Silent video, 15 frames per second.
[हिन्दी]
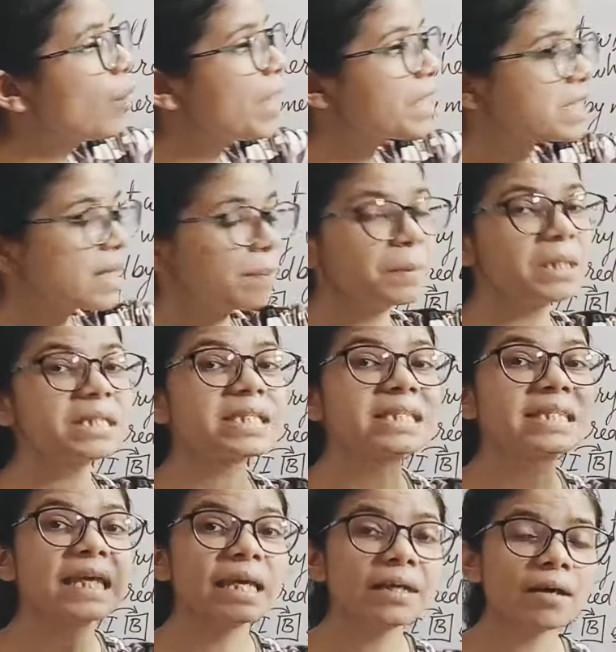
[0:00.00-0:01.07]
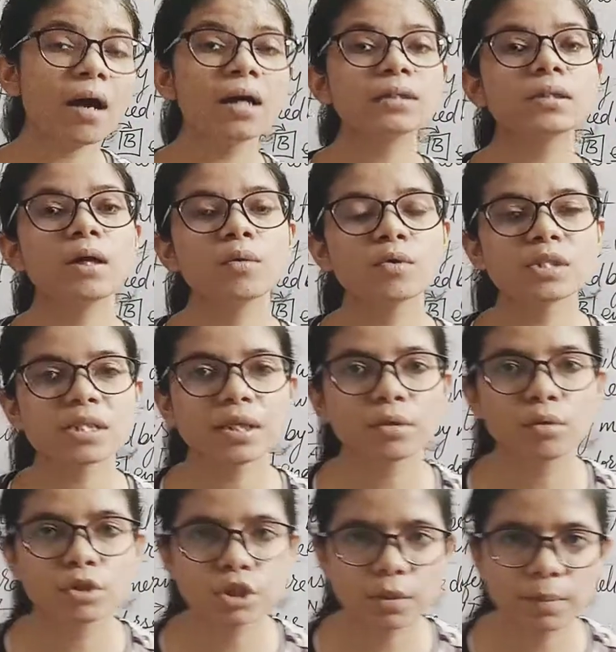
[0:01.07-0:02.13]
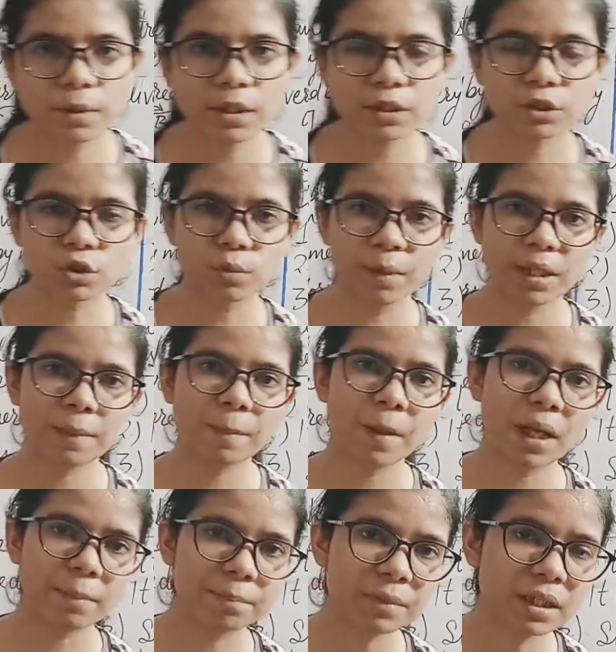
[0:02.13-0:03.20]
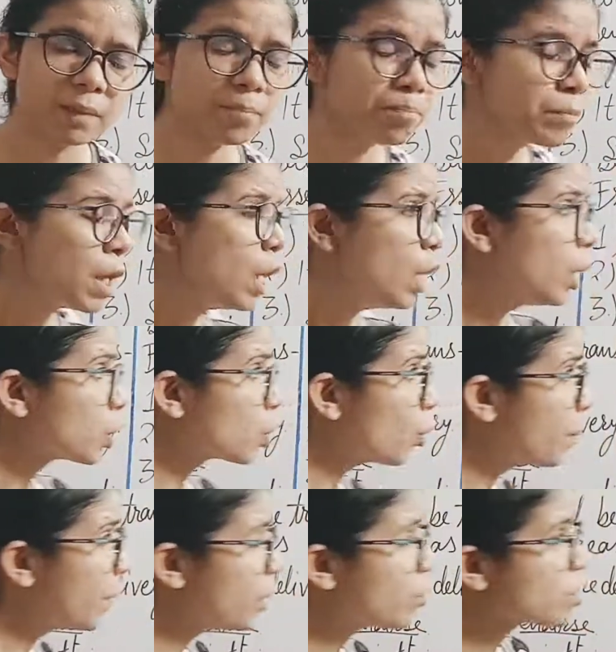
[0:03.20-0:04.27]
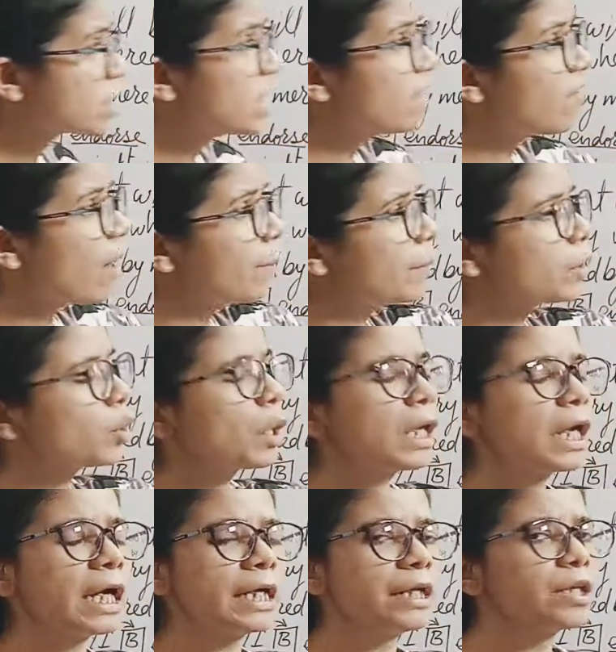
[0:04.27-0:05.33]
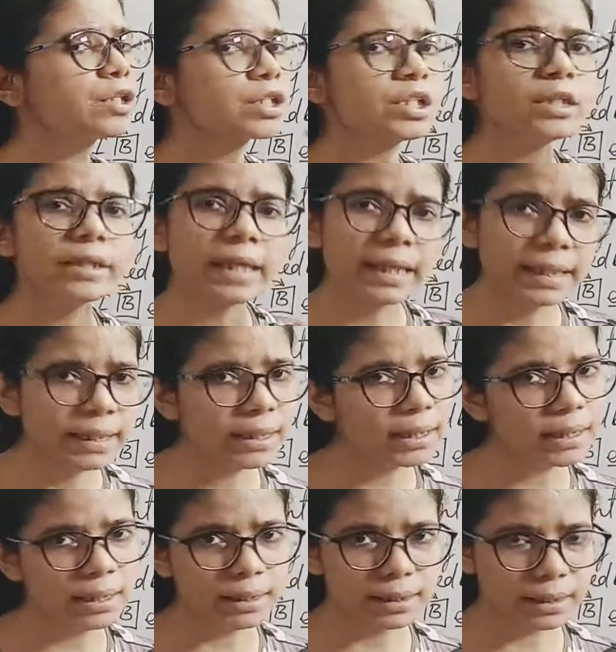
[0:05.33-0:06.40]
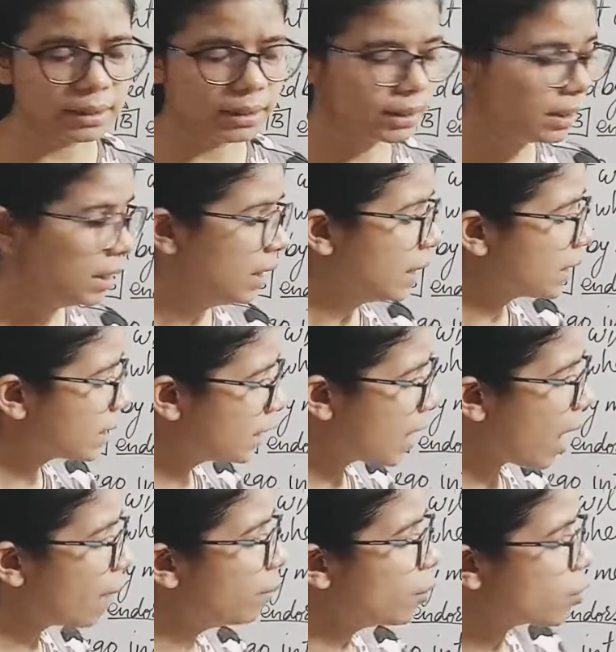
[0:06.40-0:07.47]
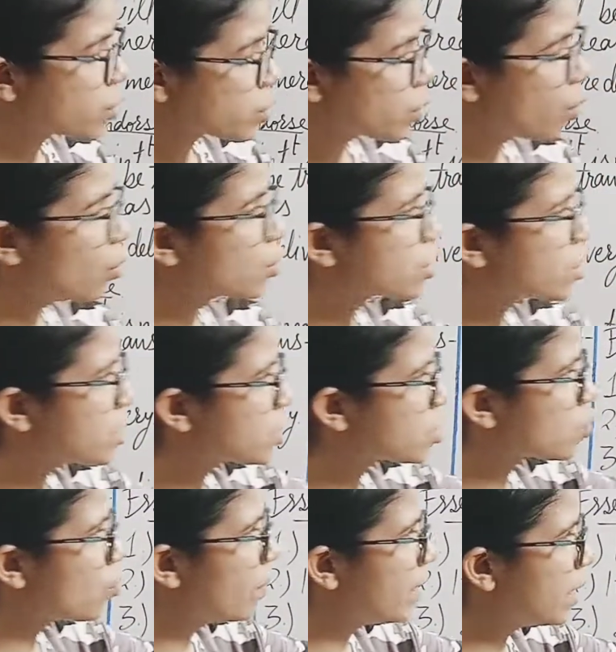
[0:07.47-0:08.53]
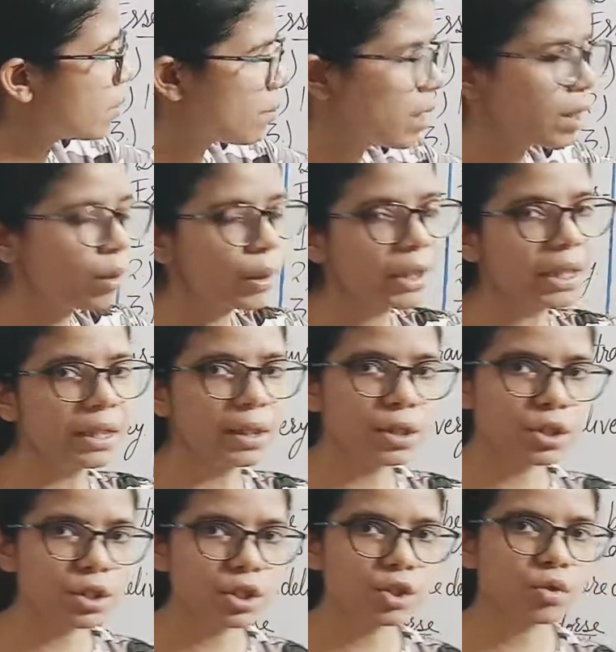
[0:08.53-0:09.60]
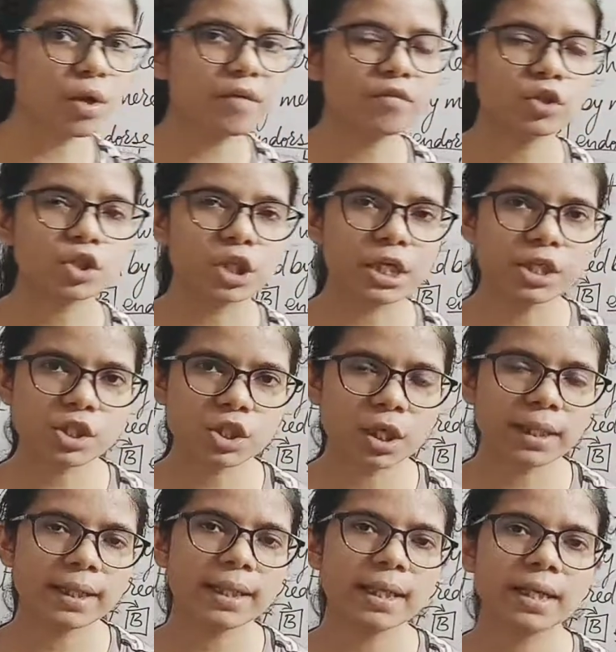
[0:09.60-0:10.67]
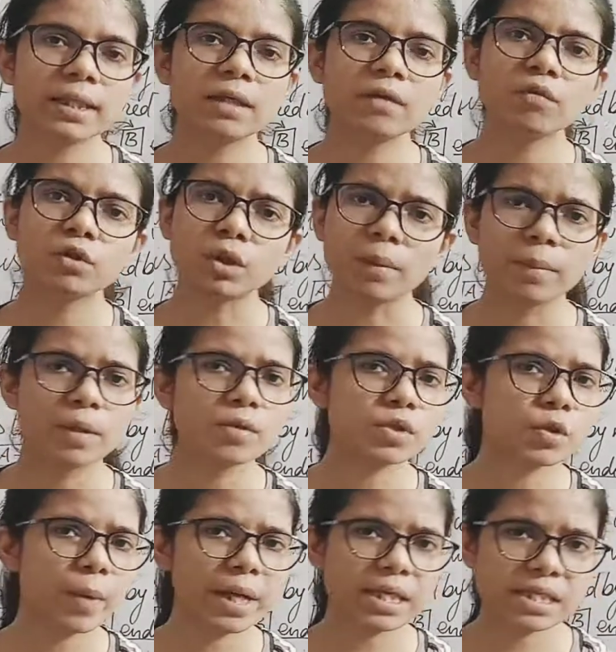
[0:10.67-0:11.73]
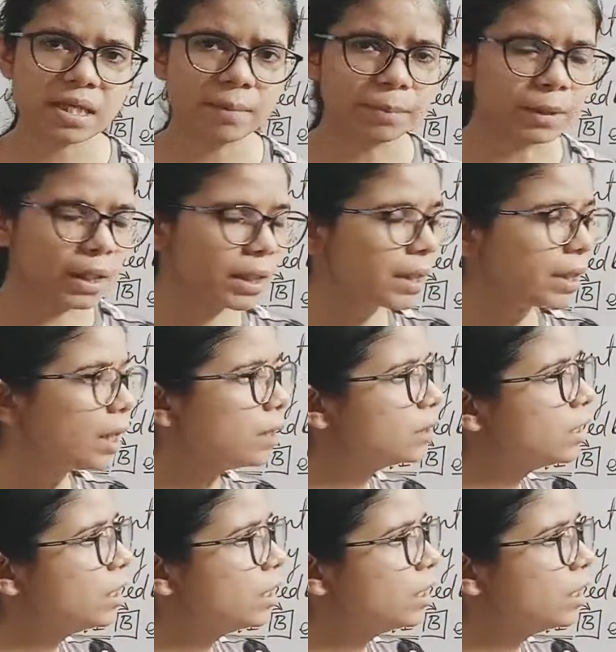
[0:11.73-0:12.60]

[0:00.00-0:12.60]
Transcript: एक्सेप्टेंस दे रहा था उस नेगोशिएबल इंस्ट्रूमेंट पे अपनी तो फिर उसने वहाँ पर कोई कंडीशन नहीं रखी थी कि अब उसको उस इंस्ट्रूमेंट में कोई कंडीशन जो है वो चेंज करनी है कि वो तभी उसको एक्सेप्ट करेगा